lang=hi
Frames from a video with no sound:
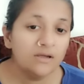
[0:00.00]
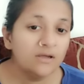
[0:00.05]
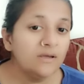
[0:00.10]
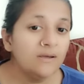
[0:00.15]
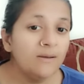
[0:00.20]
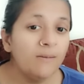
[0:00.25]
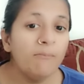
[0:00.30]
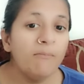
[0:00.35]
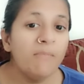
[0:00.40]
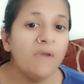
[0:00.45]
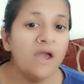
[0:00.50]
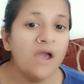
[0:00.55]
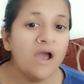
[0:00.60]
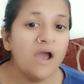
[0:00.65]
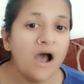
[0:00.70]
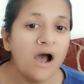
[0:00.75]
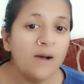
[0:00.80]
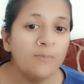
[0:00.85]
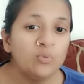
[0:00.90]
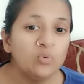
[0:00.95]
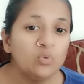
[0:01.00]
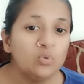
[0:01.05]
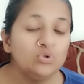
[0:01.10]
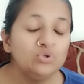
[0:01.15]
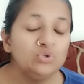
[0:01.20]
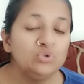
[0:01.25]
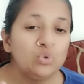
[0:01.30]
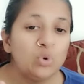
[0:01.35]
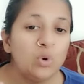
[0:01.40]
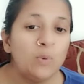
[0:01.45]
कि मैं आपको
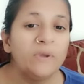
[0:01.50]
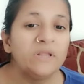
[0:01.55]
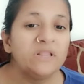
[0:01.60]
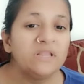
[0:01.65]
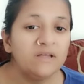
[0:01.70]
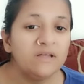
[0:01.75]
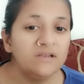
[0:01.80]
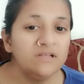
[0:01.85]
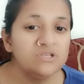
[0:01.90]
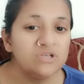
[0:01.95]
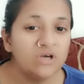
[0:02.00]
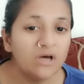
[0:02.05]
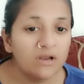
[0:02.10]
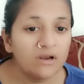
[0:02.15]
जो बताने जा